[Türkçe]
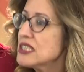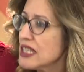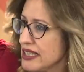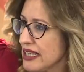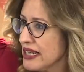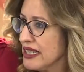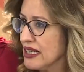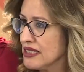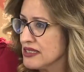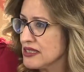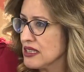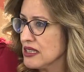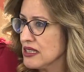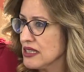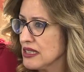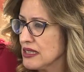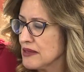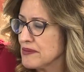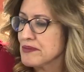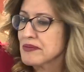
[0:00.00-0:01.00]
Şeker
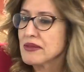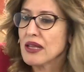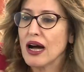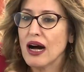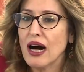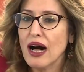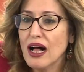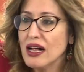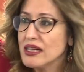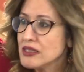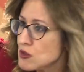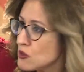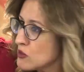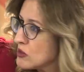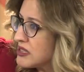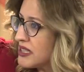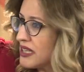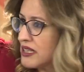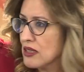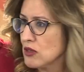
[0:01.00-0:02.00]
hastaları alt
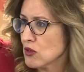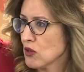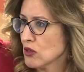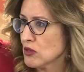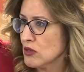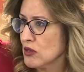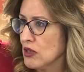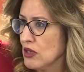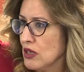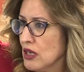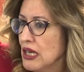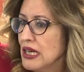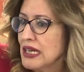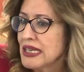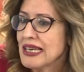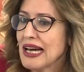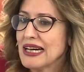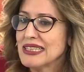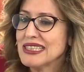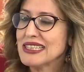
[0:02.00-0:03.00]
üst ediyor.
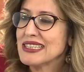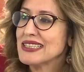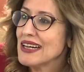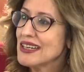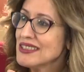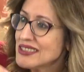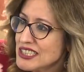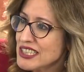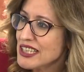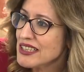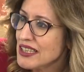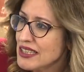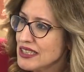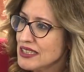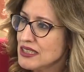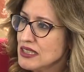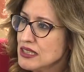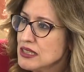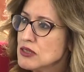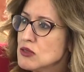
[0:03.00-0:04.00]
Yani kan
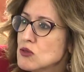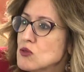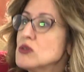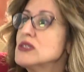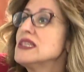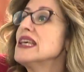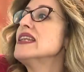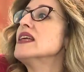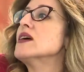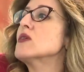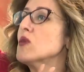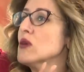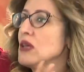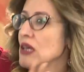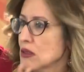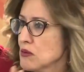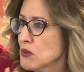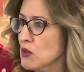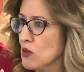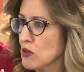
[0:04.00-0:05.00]
şekerini düzene
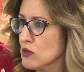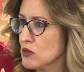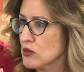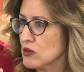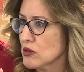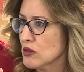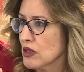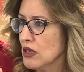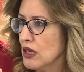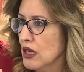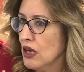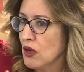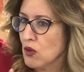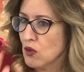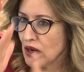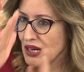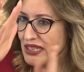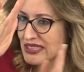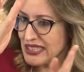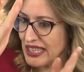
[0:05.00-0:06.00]
koyamıyorsun.
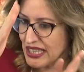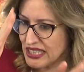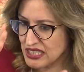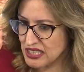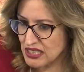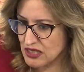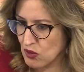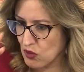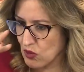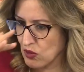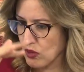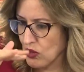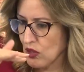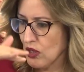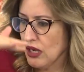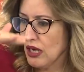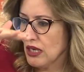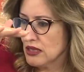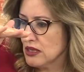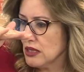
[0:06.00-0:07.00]
O ateş, o
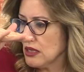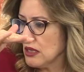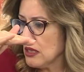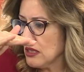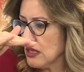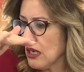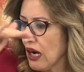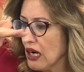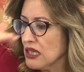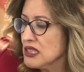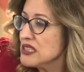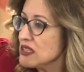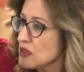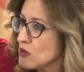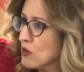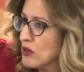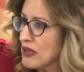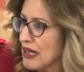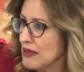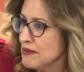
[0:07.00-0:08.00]
e,
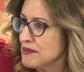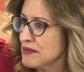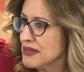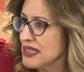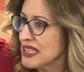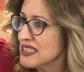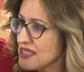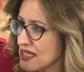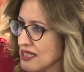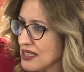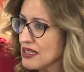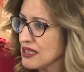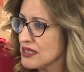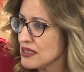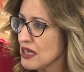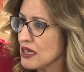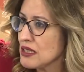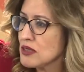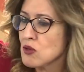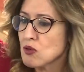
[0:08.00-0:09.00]
ağır dönem geçene
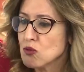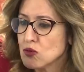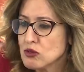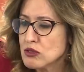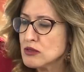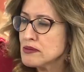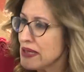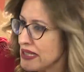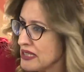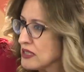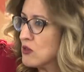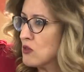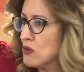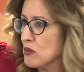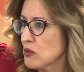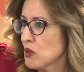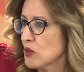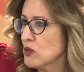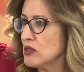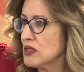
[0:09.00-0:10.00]
kadar o 3-5
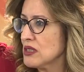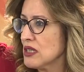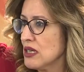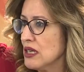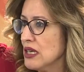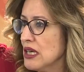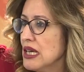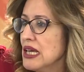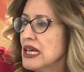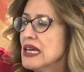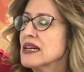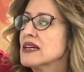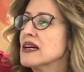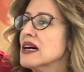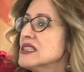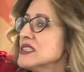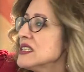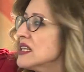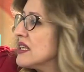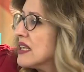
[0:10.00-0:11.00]
gün boyunca
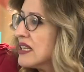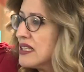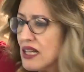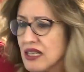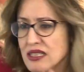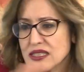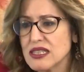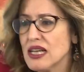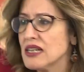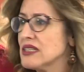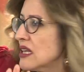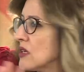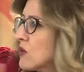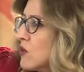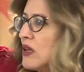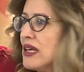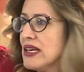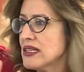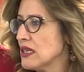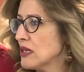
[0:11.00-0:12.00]
kan şekerini asla
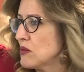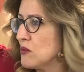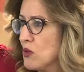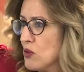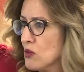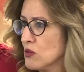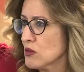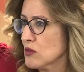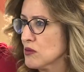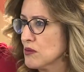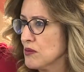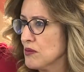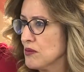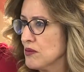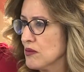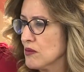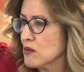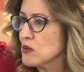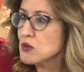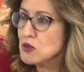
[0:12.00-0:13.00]
regüle edemiyorsun.
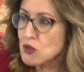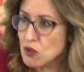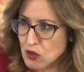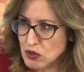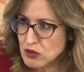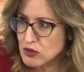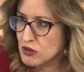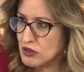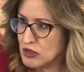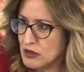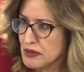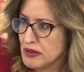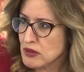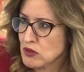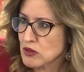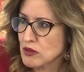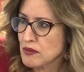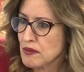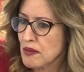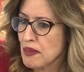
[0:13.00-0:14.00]
Bu korkunç
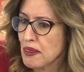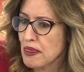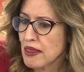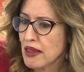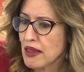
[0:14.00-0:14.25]
bir durum.